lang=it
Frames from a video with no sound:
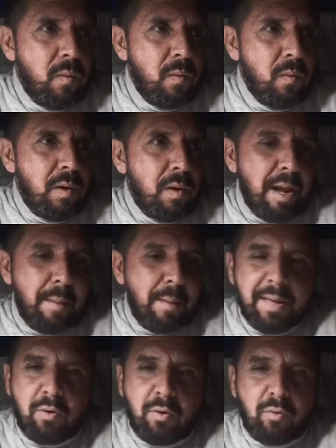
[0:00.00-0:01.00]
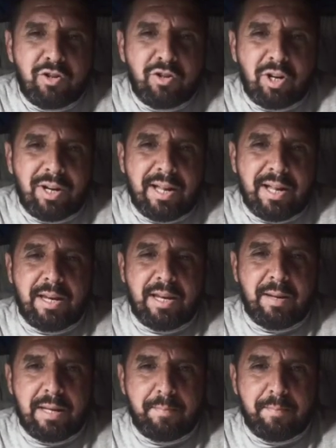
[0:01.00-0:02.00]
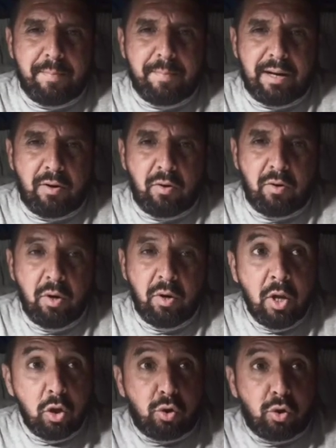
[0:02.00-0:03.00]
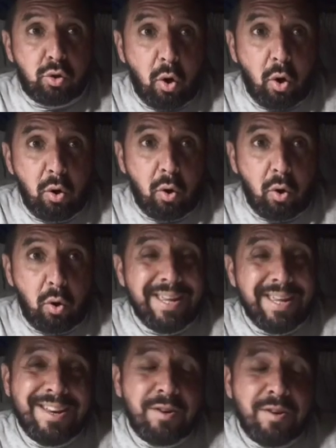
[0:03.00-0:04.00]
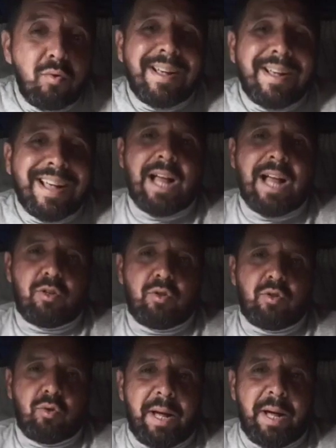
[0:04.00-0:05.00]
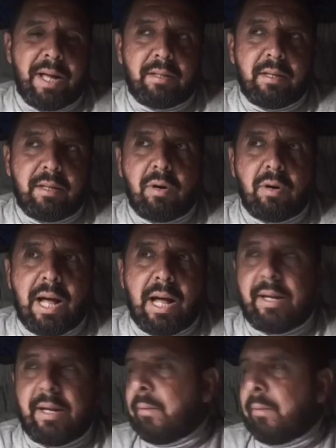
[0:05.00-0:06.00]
La Bibbia non dice che gli animali parlano. Solo in un caso particolare,